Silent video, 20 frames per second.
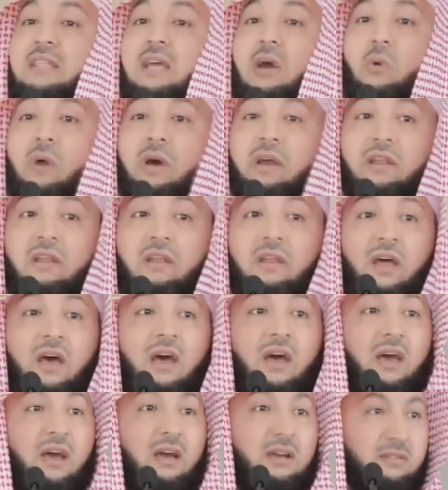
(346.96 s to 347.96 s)
потеряли
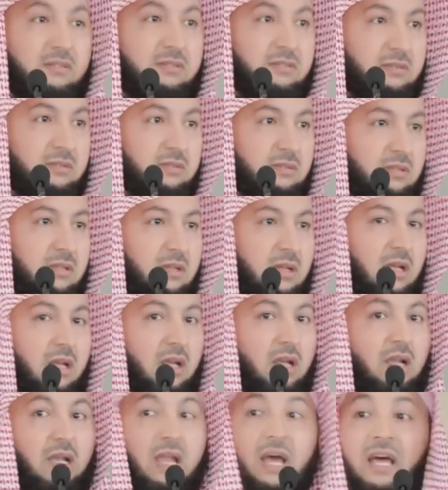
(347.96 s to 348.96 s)
страх.
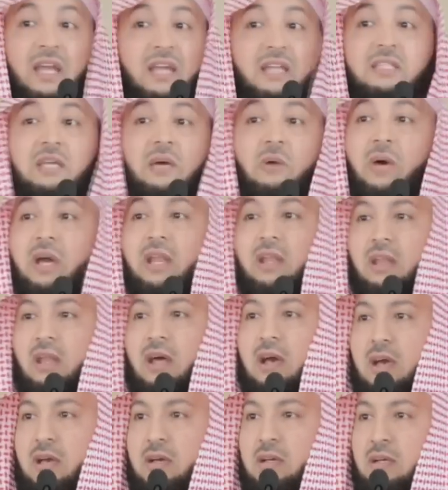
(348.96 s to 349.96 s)
Мы не
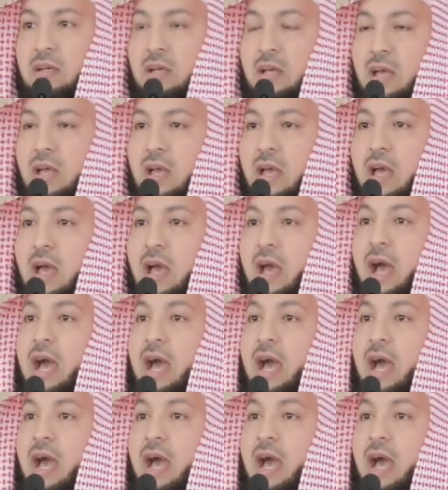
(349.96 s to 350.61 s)
стесняемся того,